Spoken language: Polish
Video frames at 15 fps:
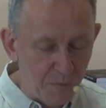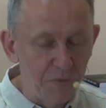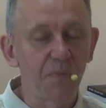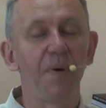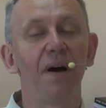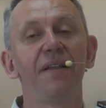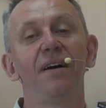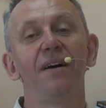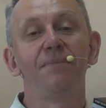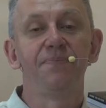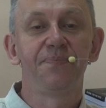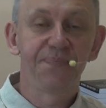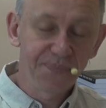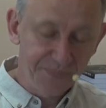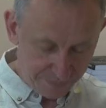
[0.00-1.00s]
Hauptmana.
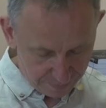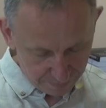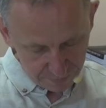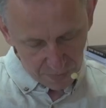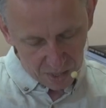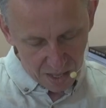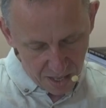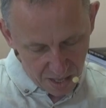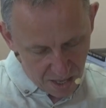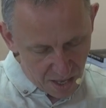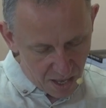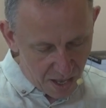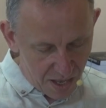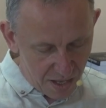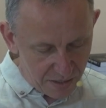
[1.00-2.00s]

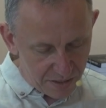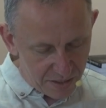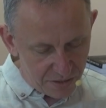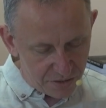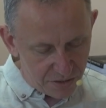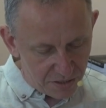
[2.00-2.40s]
Ten